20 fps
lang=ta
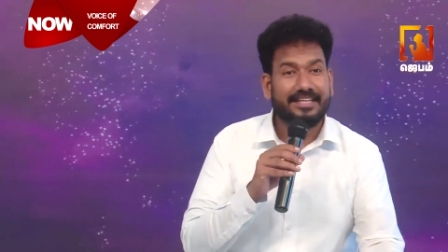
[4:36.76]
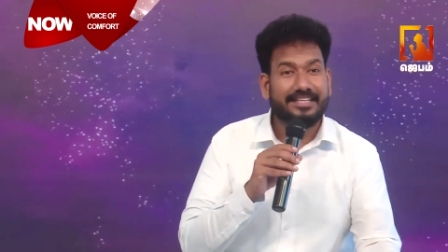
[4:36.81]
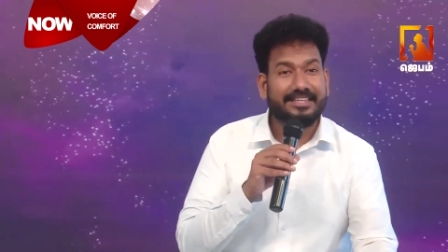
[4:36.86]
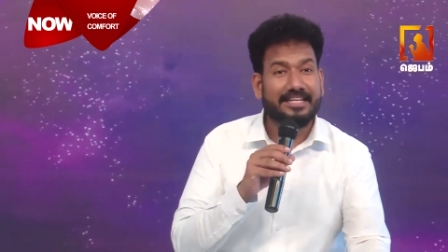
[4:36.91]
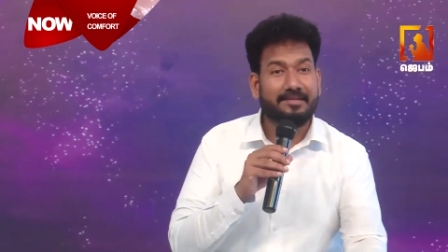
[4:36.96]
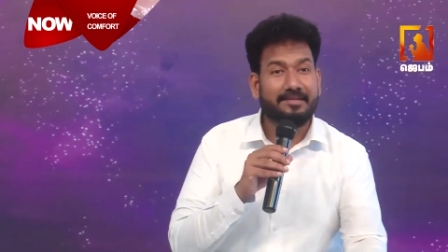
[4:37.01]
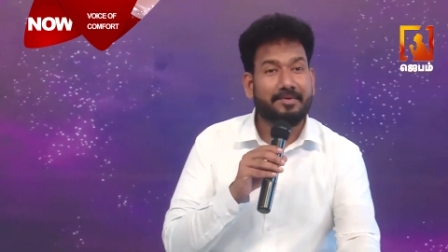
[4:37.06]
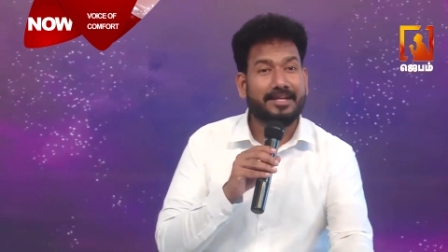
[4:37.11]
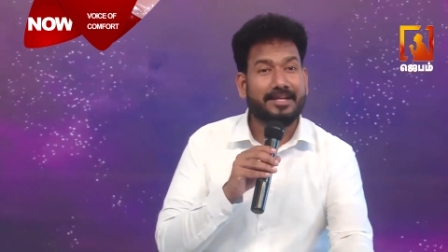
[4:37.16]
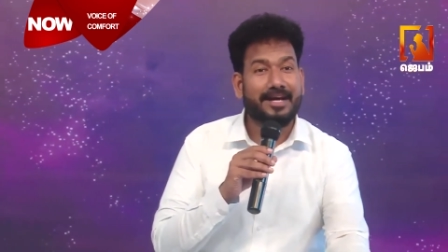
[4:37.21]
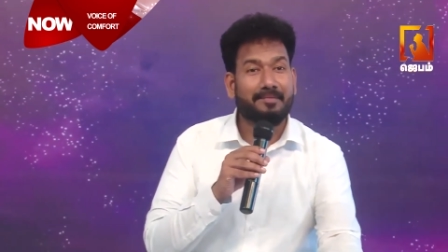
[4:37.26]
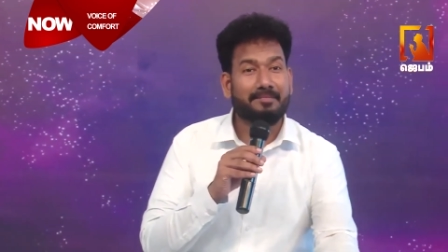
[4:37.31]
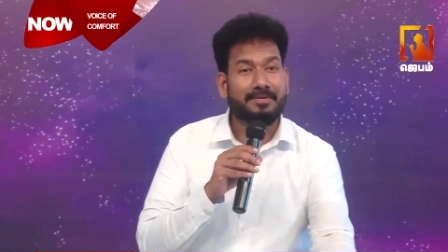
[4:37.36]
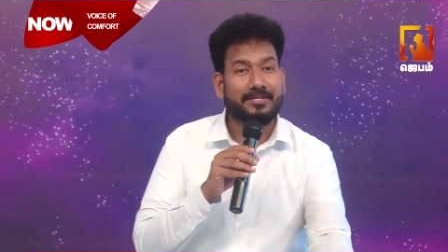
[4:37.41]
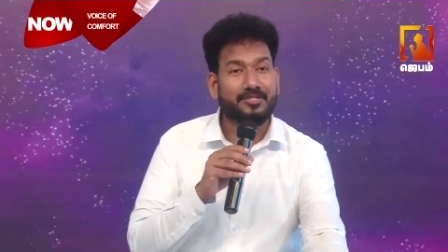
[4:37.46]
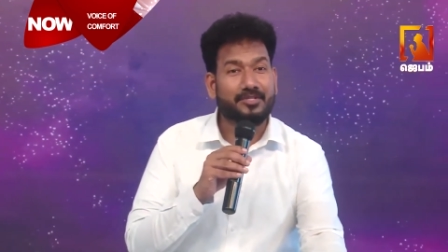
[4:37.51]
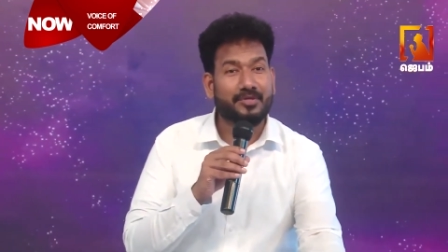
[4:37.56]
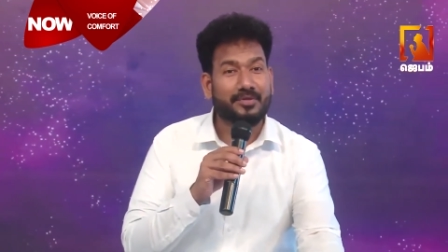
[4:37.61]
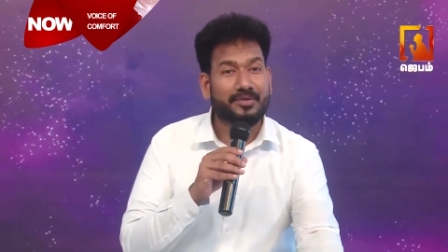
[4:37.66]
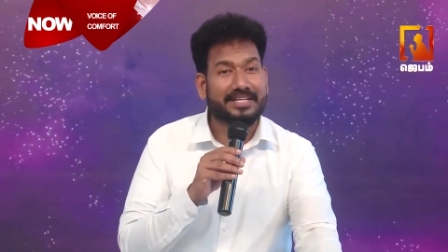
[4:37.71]
எத்தனை பேர்
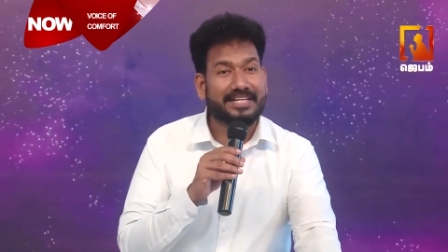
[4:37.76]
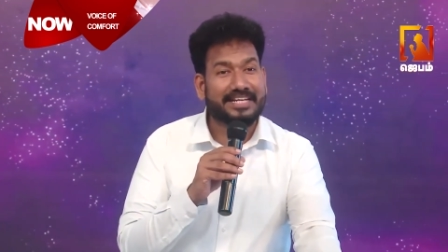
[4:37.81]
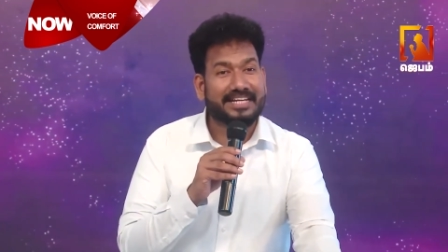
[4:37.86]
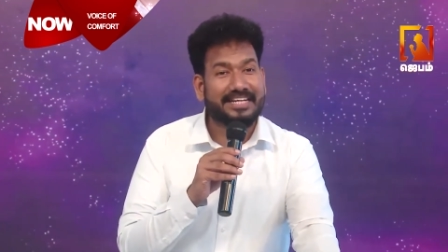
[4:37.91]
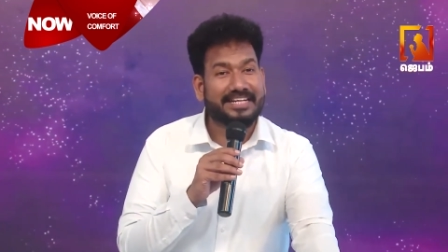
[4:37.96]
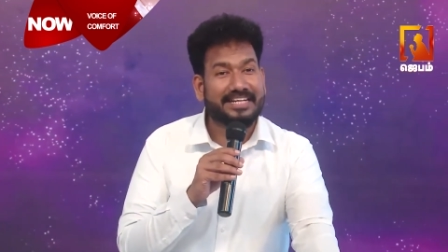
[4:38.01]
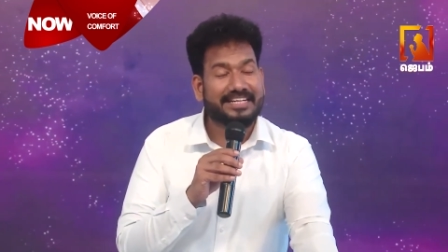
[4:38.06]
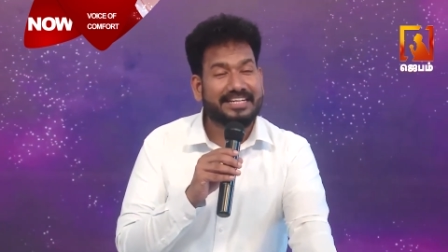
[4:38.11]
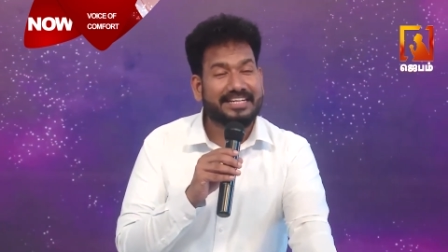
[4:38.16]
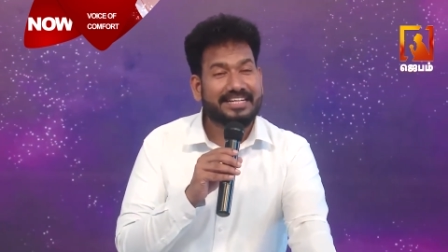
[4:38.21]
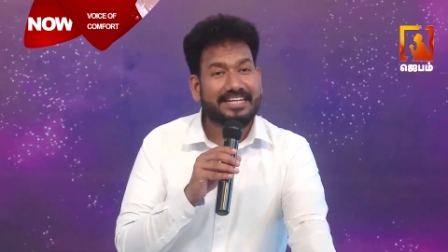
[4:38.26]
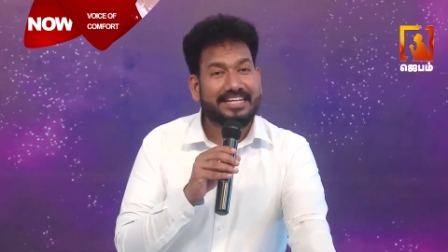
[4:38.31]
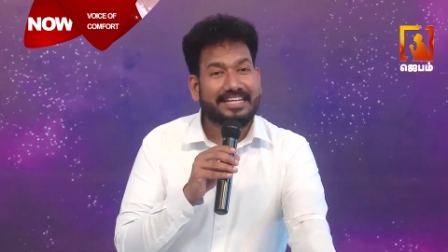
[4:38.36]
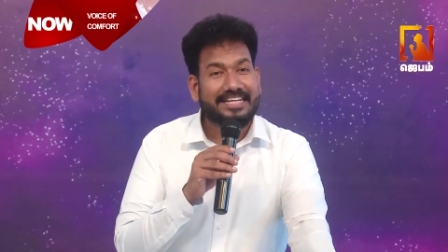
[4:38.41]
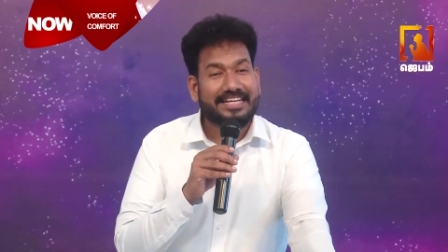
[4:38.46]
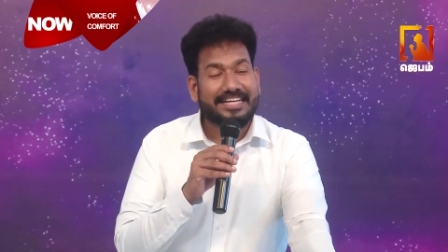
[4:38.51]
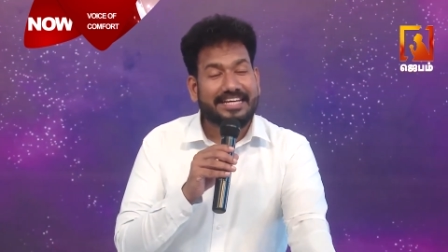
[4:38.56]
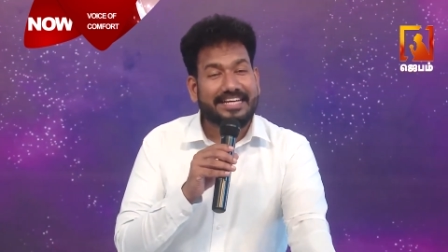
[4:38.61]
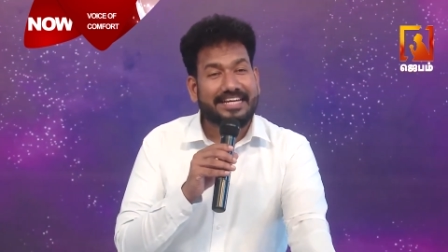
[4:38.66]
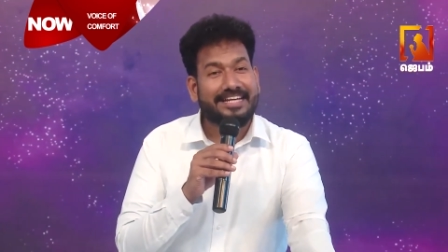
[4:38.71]
ஆமின்னு சொல்றீங்க
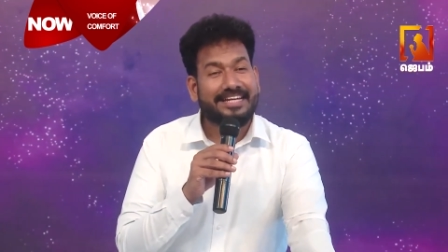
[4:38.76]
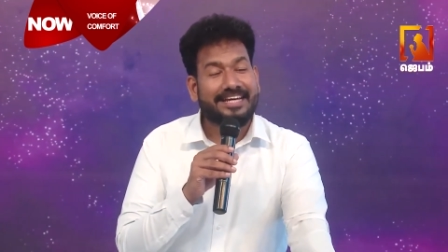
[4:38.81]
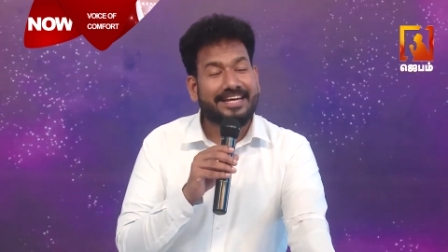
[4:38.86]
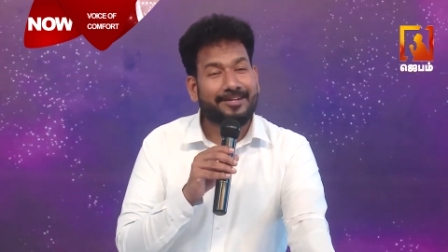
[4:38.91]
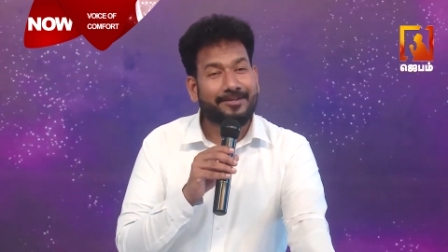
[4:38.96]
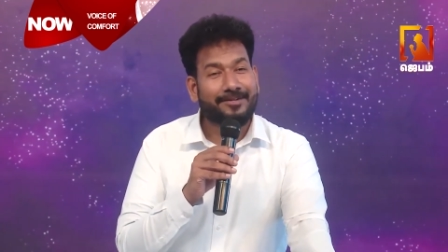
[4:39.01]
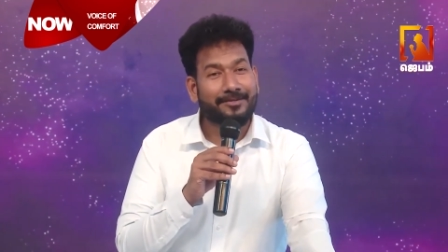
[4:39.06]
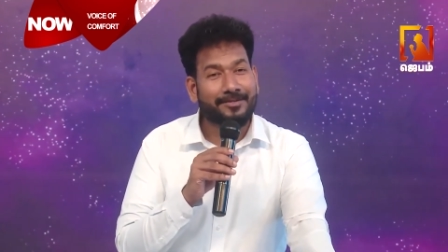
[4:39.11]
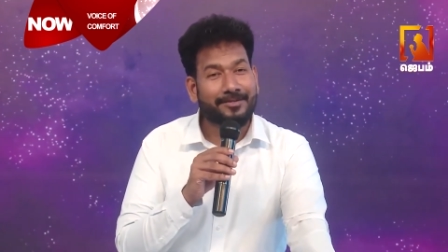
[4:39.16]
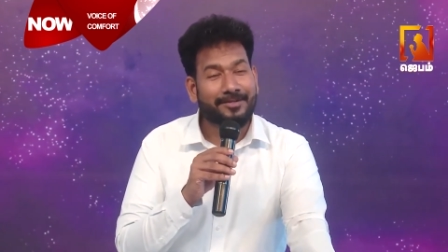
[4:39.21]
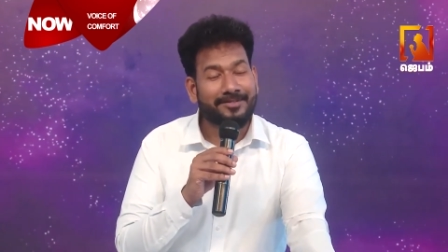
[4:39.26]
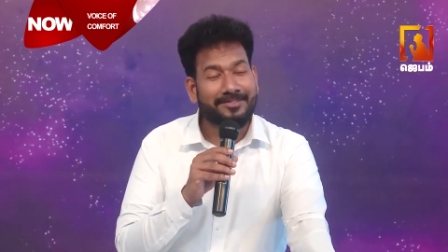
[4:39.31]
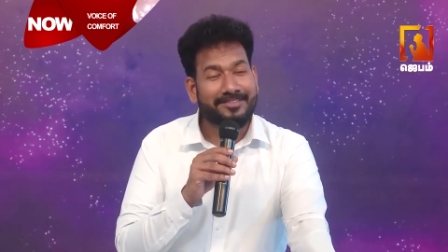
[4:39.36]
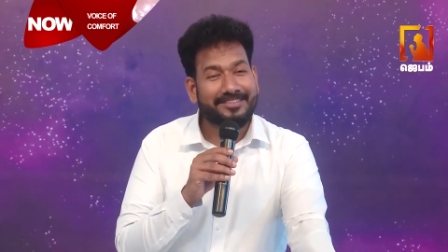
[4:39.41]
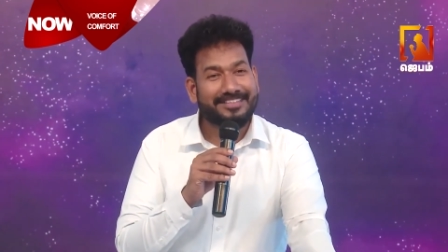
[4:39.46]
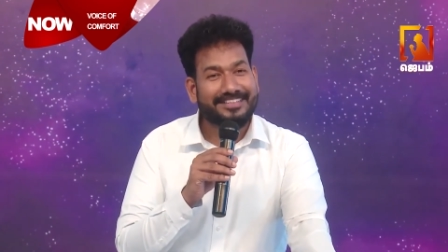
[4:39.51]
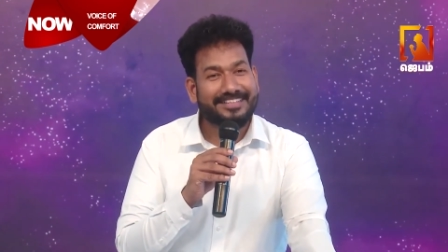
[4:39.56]
என்ன இருக்கணும்